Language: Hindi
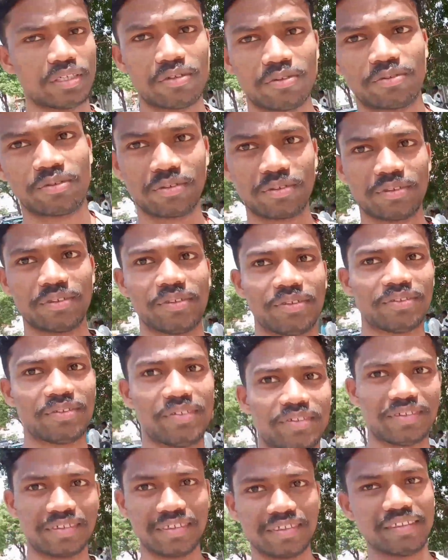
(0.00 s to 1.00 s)
पेड़ का
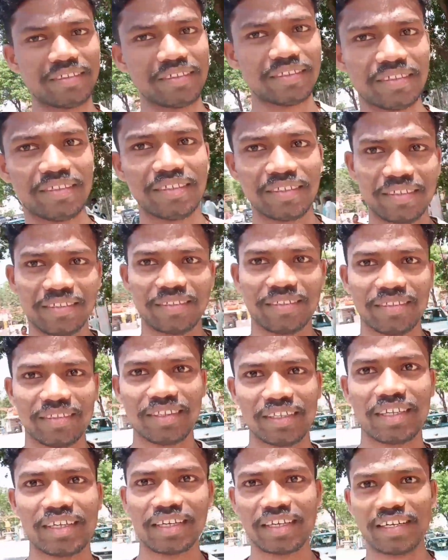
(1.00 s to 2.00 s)
नीचे
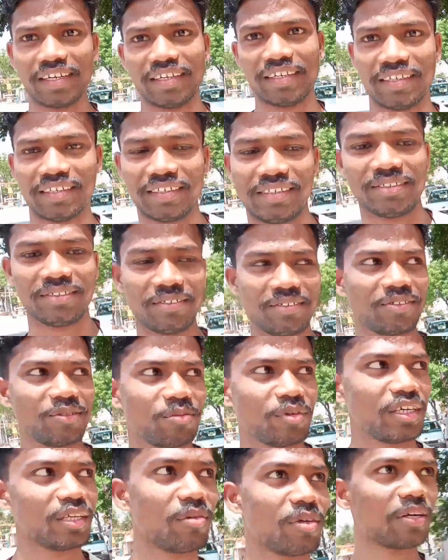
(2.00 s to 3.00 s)
जाके ठंडा हवा
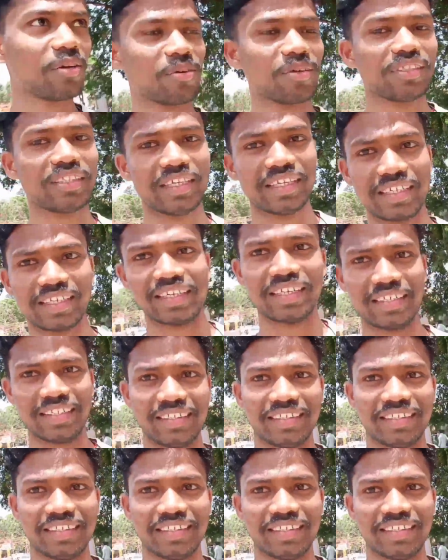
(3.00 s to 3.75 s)
खाना है थोड़ा